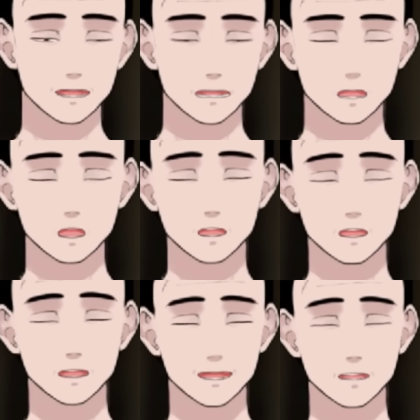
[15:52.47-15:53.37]
子供の
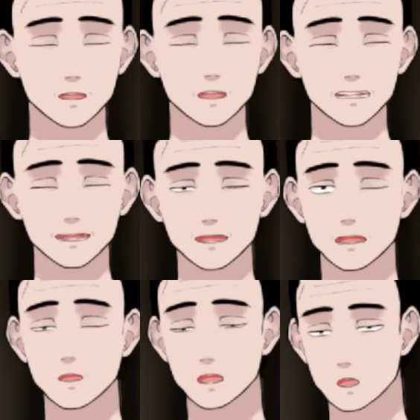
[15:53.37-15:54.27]
話を聞かないとい
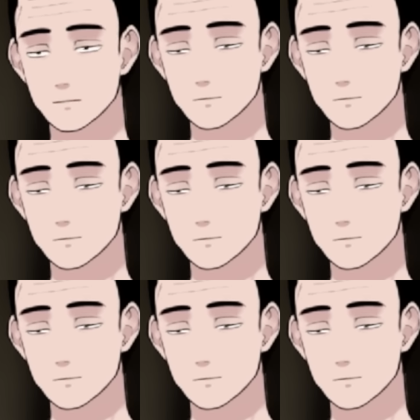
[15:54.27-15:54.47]
けないです。